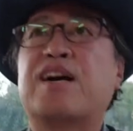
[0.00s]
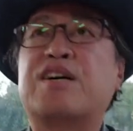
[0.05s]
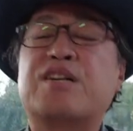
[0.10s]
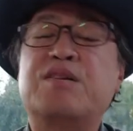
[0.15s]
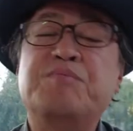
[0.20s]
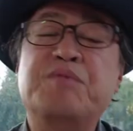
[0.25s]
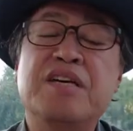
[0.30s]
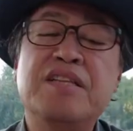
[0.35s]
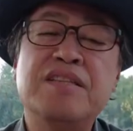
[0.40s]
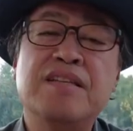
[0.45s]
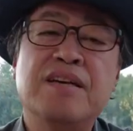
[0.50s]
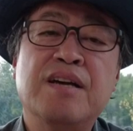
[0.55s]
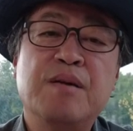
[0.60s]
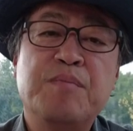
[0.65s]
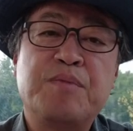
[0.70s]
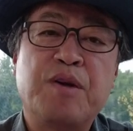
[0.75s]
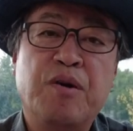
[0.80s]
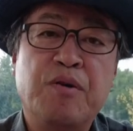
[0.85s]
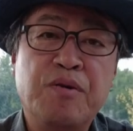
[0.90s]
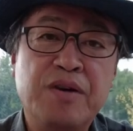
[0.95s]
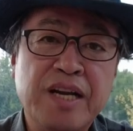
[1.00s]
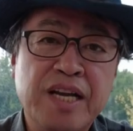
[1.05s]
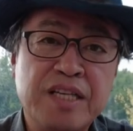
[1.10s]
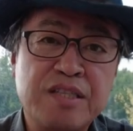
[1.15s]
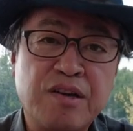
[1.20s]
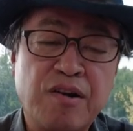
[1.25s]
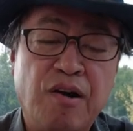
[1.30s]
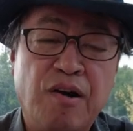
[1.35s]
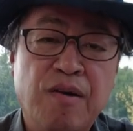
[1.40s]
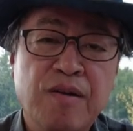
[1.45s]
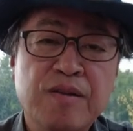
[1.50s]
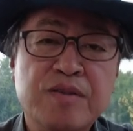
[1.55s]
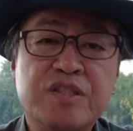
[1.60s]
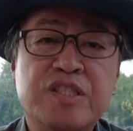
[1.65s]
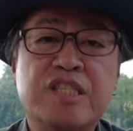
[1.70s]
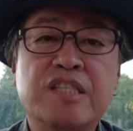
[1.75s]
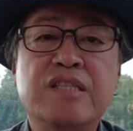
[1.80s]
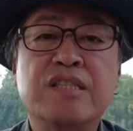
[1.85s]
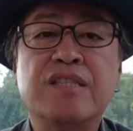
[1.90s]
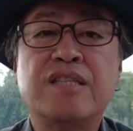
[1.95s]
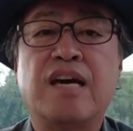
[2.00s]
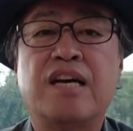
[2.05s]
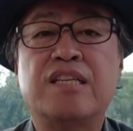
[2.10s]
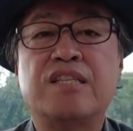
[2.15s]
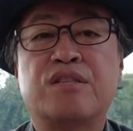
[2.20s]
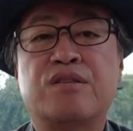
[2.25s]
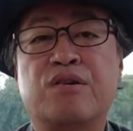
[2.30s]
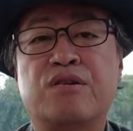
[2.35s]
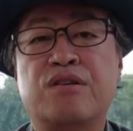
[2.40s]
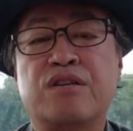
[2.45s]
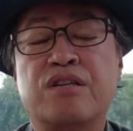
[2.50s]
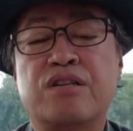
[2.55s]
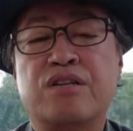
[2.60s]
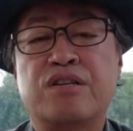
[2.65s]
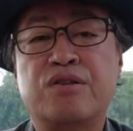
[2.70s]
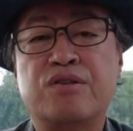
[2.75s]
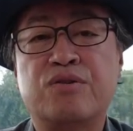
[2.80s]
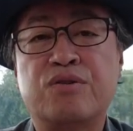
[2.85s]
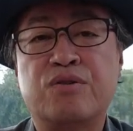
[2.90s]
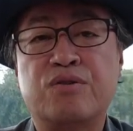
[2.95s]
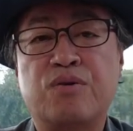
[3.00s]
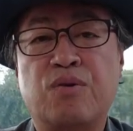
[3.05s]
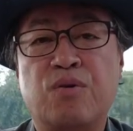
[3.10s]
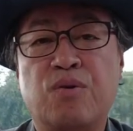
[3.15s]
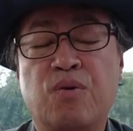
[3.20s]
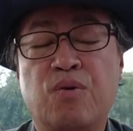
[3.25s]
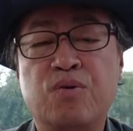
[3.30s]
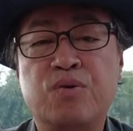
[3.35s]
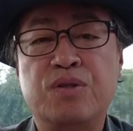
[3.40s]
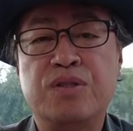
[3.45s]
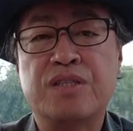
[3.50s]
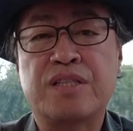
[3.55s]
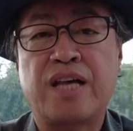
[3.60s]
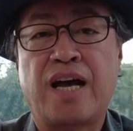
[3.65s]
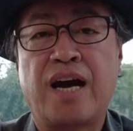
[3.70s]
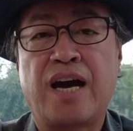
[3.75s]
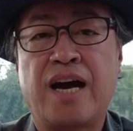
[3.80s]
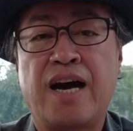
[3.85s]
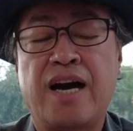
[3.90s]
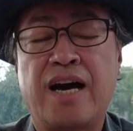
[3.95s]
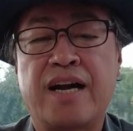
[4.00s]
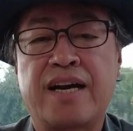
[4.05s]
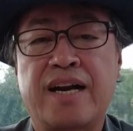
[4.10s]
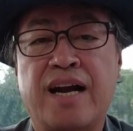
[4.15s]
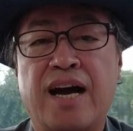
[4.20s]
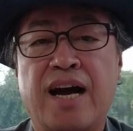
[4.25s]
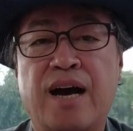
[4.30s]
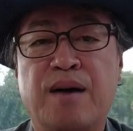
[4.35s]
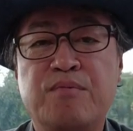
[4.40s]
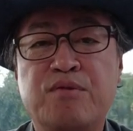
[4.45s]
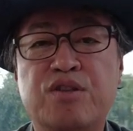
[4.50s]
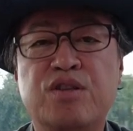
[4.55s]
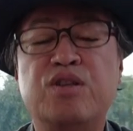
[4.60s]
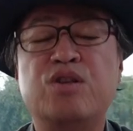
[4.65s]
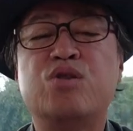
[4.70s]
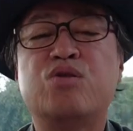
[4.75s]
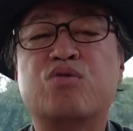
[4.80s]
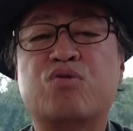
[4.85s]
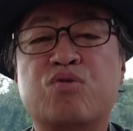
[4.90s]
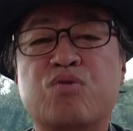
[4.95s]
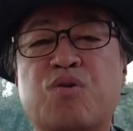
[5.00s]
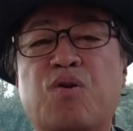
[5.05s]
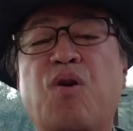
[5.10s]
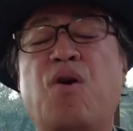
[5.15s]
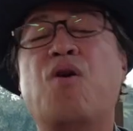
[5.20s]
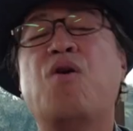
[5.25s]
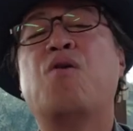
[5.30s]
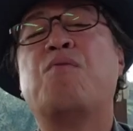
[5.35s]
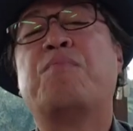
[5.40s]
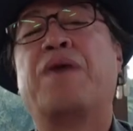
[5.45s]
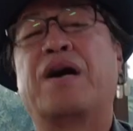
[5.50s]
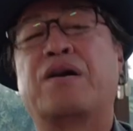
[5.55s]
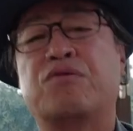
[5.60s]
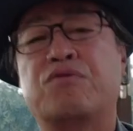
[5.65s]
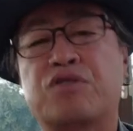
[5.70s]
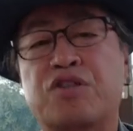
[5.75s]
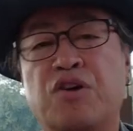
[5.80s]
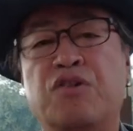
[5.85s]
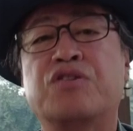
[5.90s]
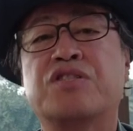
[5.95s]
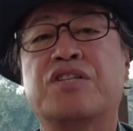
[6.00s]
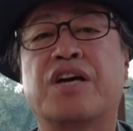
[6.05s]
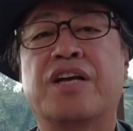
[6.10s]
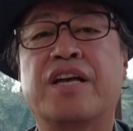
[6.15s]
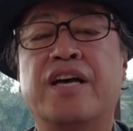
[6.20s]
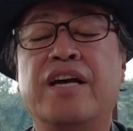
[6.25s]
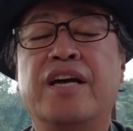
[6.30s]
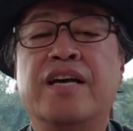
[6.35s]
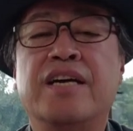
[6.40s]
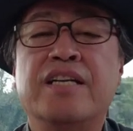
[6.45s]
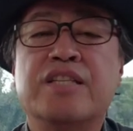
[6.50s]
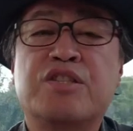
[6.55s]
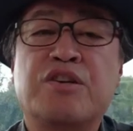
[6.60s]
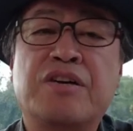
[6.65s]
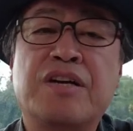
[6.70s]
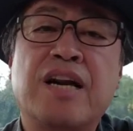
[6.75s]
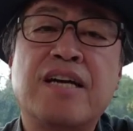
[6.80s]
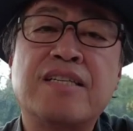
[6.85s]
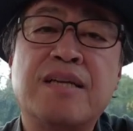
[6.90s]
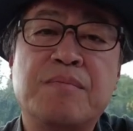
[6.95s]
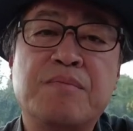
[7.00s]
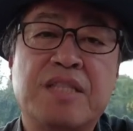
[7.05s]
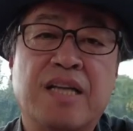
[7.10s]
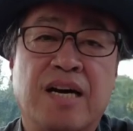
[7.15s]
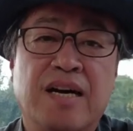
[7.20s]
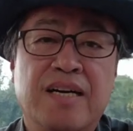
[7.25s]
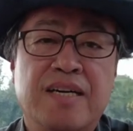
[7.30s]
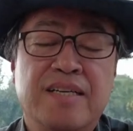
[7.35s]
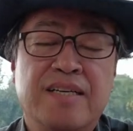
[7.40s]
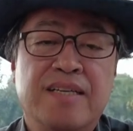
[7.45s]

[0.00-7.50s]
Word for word: 그러면 병원에서 진단서를 끊으러 온 사람을 두고 바로 경찰에 전화를 합니다.